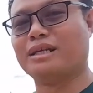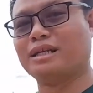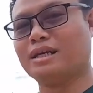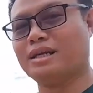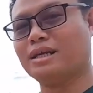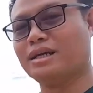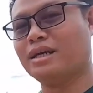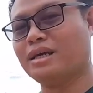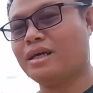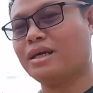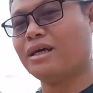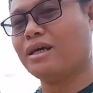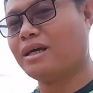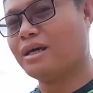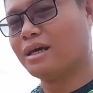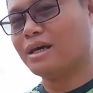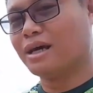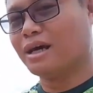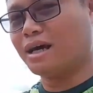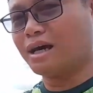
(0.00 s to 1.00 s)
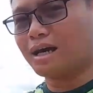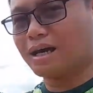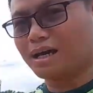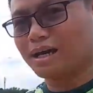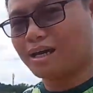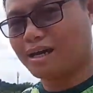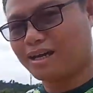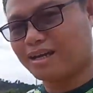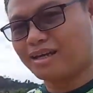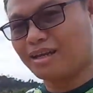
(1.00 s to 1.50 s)
Jadi
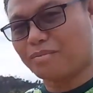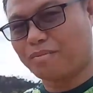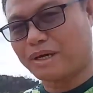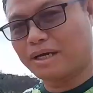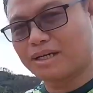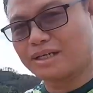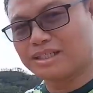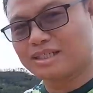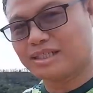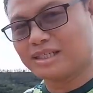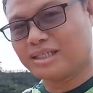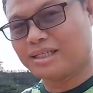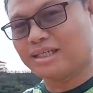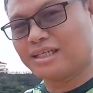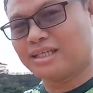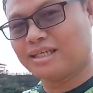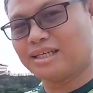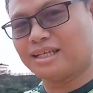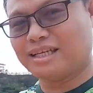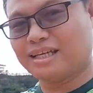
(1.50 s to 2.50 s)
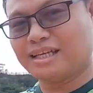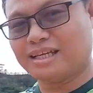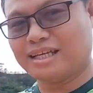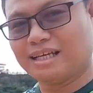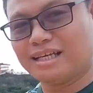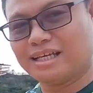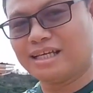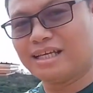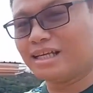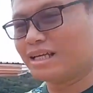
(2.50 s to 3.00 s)
uh, nampak di sini
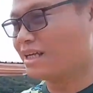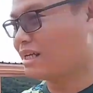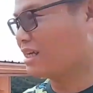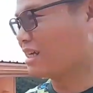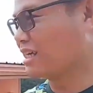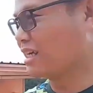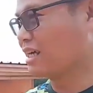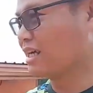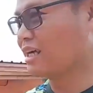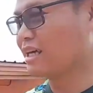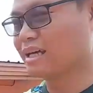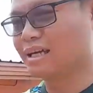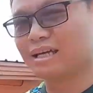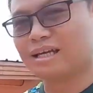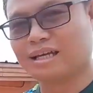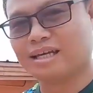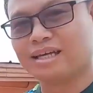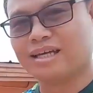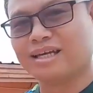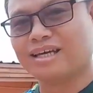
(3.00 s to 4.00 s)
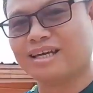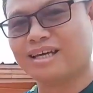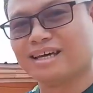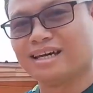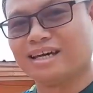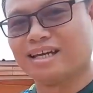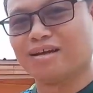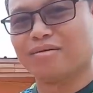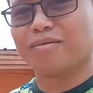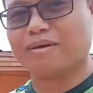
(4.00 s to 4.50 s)
okay,
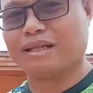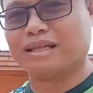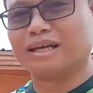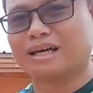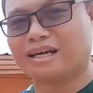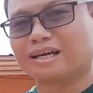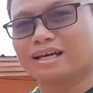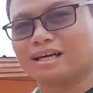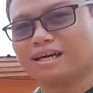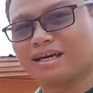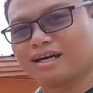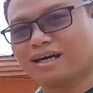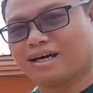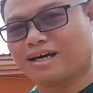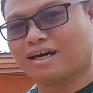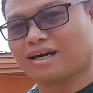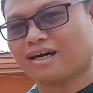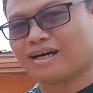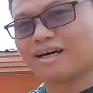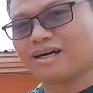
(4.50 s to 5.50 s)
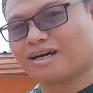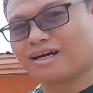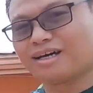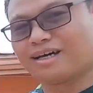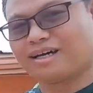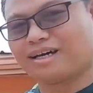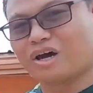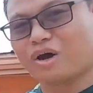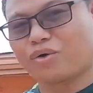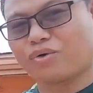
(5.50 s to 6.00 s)
ada banyak
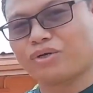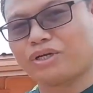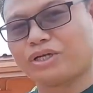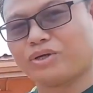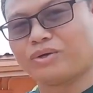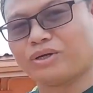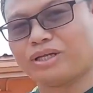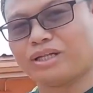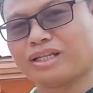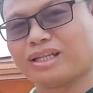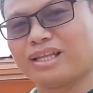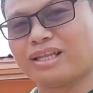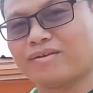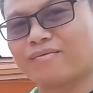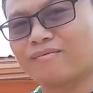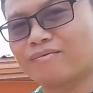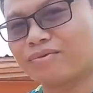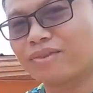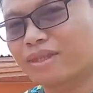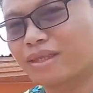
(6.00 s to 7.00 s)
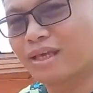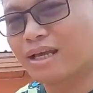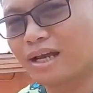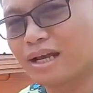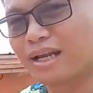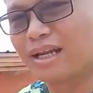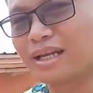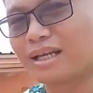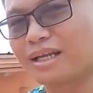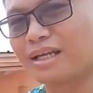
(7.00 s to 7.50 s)
uh, auto unit. Jadi
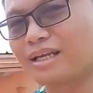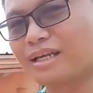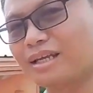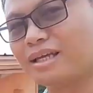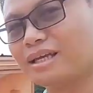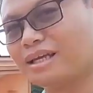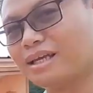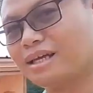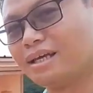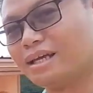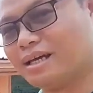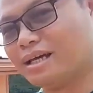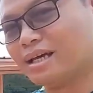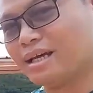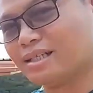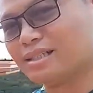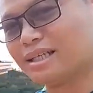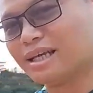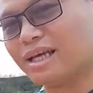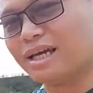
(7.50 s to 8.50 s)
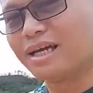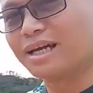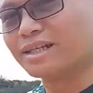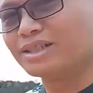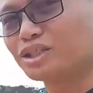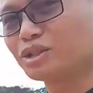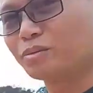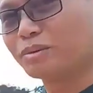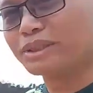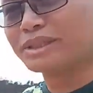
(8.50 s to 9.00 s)
hari ini uh, saya
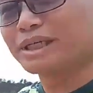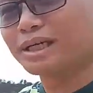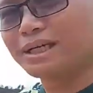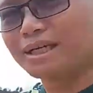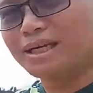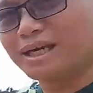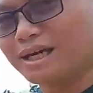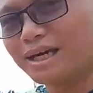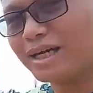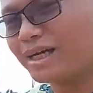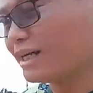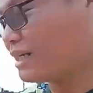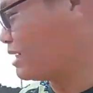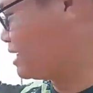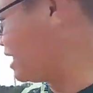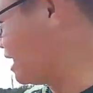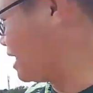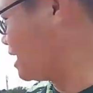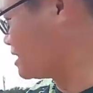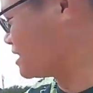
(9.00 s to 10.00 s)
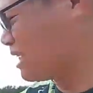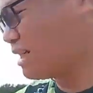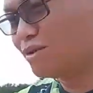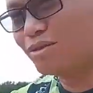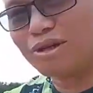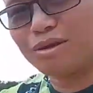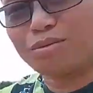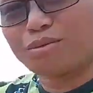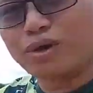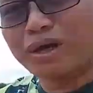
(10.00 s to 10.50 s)
akan coba cek yang uh, saya
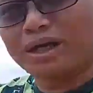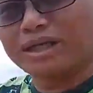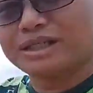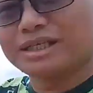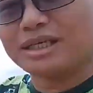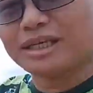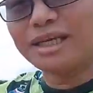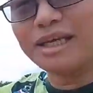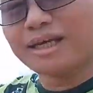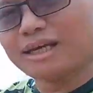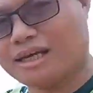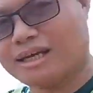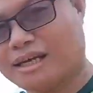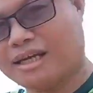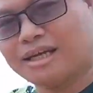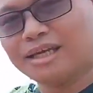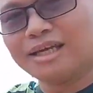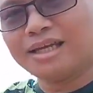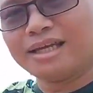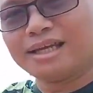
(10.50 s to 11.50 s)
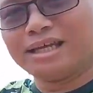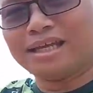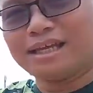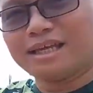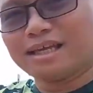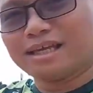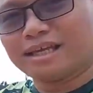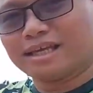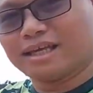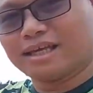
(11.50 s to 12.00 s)
sudah buka di sana.
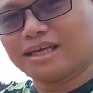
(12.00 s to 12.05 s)
Oke.